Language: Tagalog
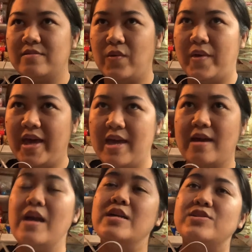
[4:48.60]
Okay,
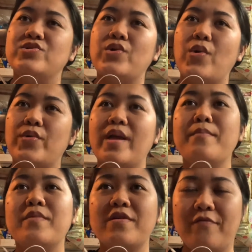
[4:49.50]
so
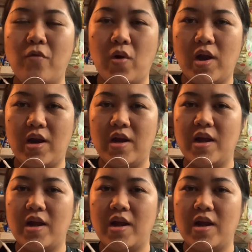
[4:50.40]
number 4.